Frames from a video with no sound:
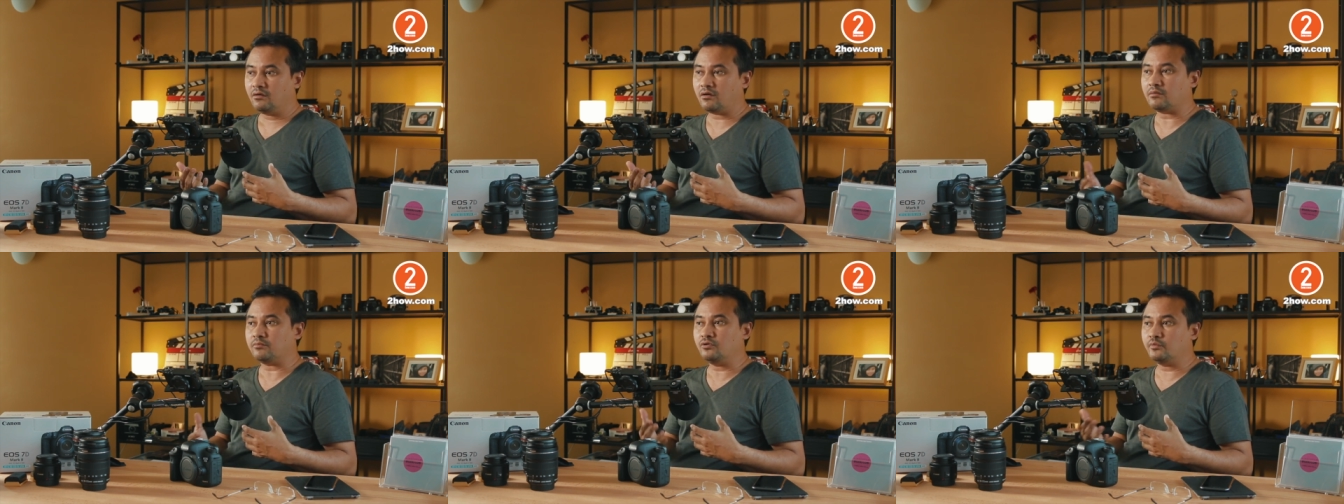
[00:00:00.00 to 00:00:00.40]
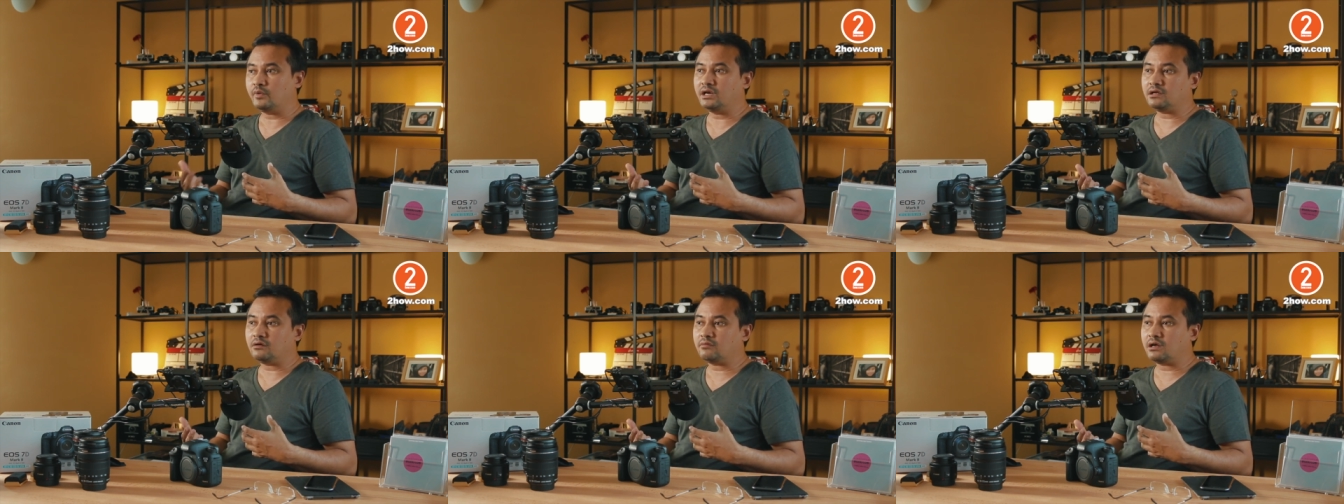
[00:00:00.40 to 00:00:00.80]
ขอพูด
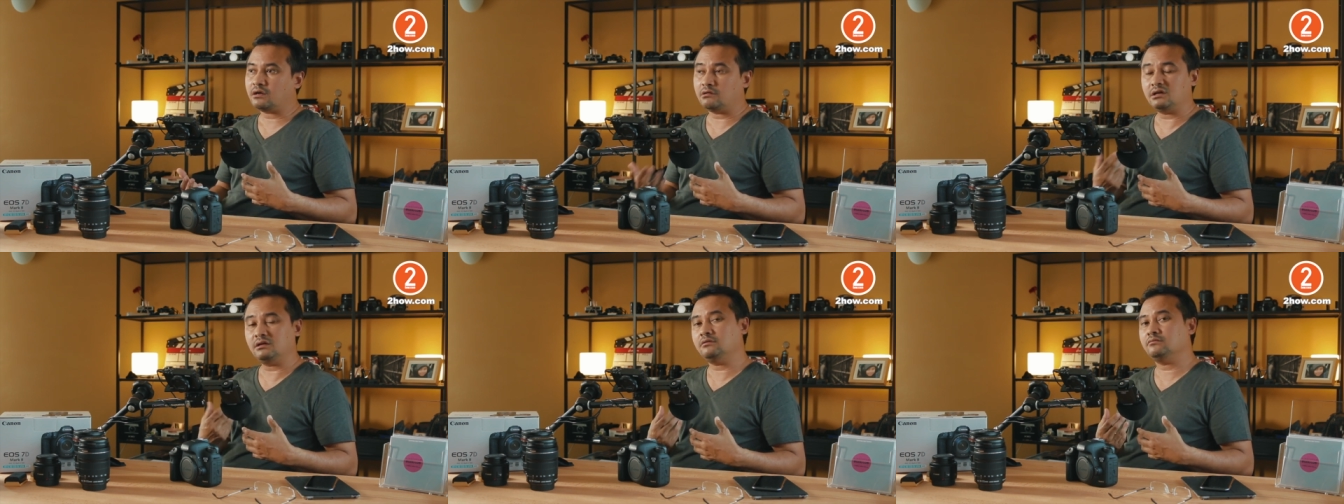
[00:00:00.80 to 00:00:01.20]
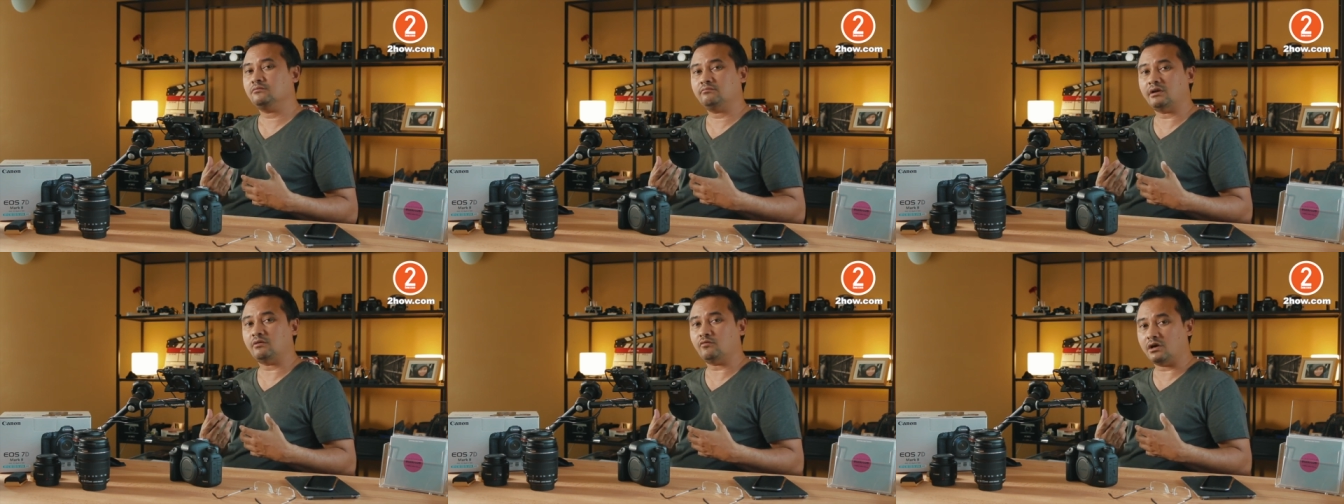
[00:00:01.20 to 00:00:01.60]
ไว้เลยว่าเฮ้ย
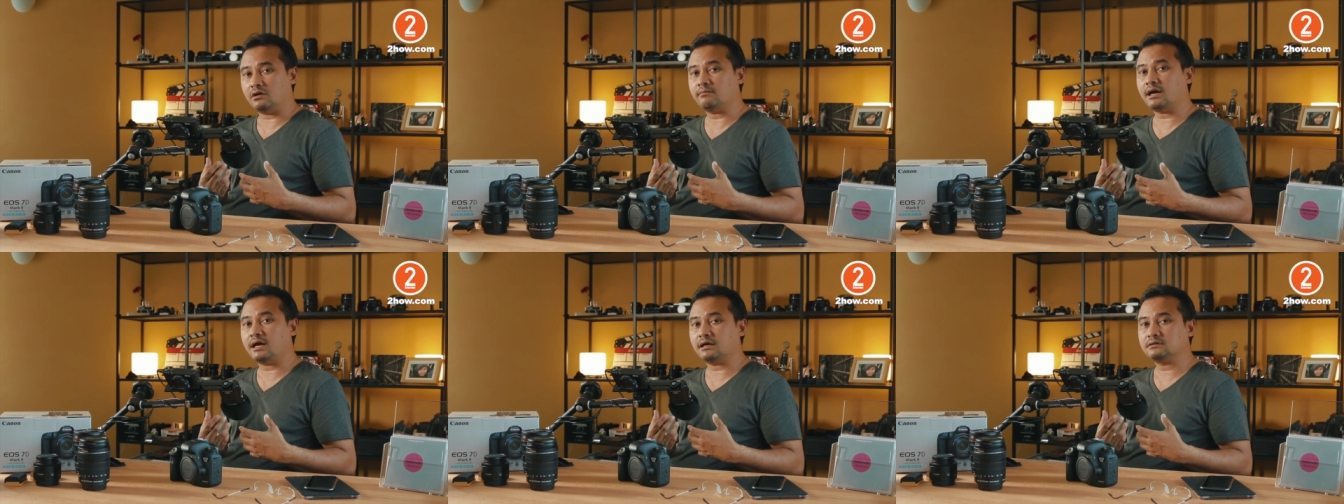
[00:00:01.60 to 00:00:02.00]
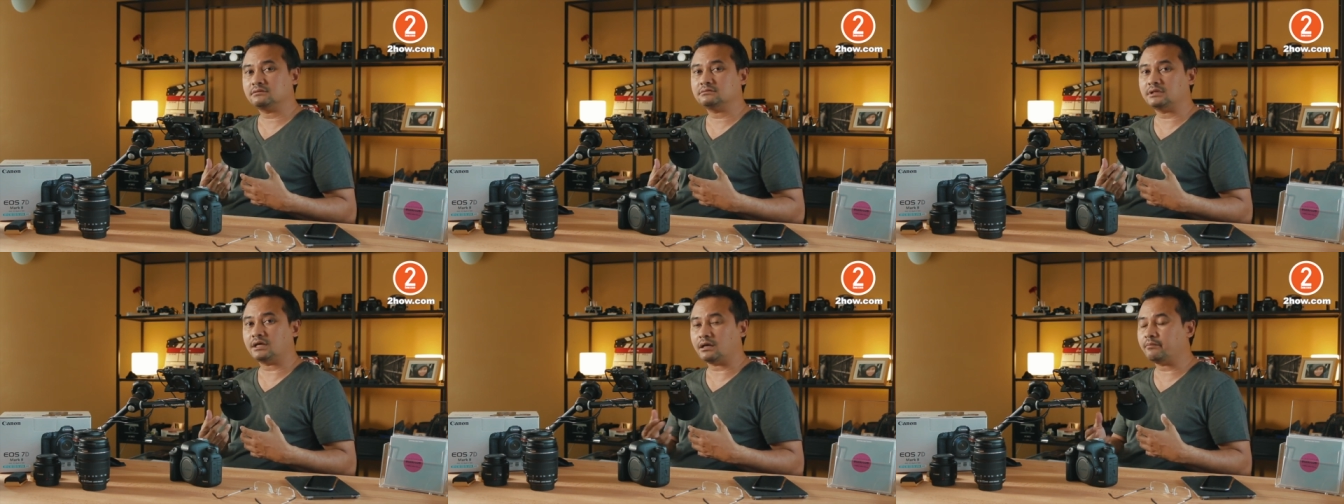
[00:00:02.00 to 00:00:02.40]
มันเวิร์กมาก
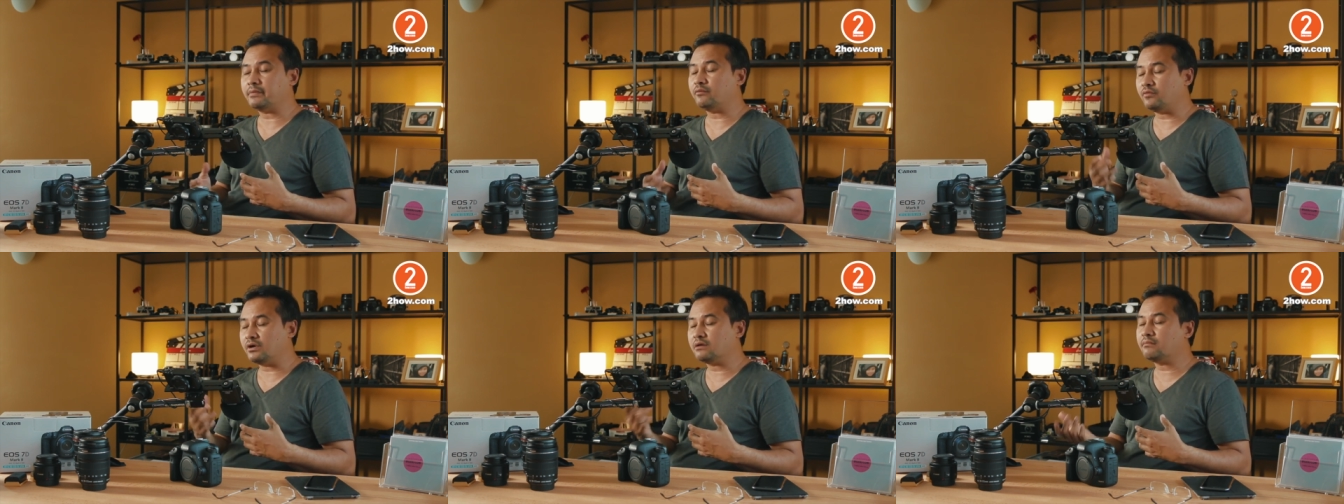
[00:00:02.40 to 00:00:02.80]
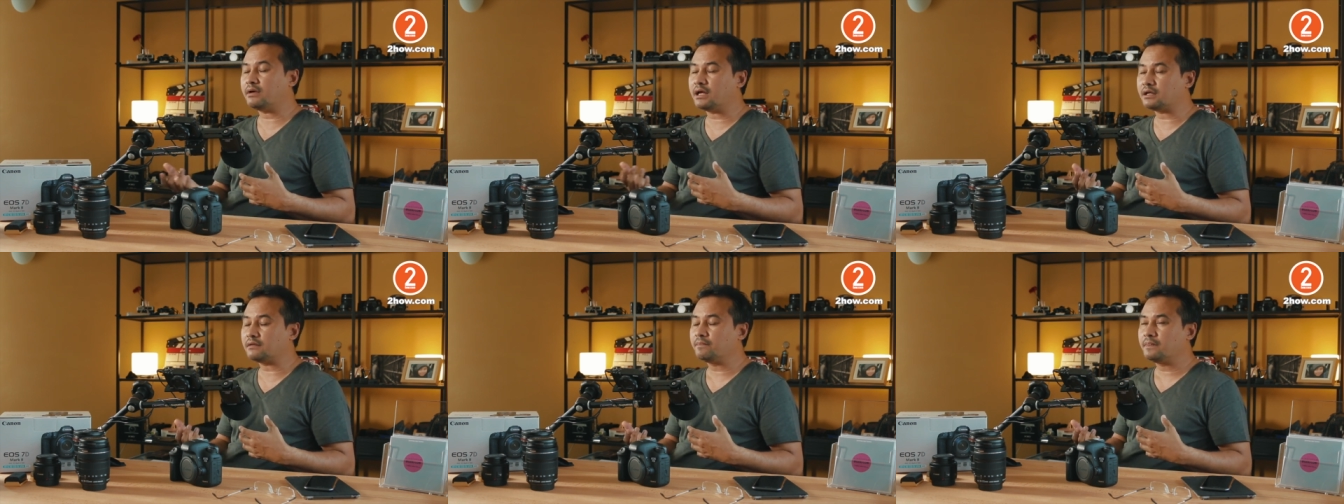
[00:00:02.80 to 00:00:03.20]
นะครับมันเวิร์ก
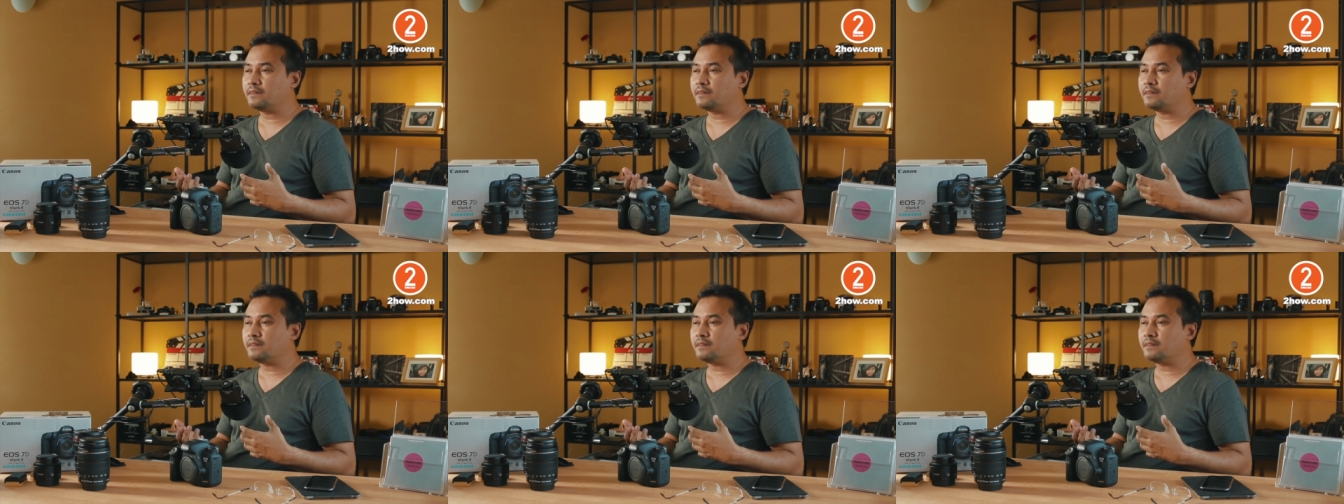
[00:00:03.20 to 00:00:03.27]
มาก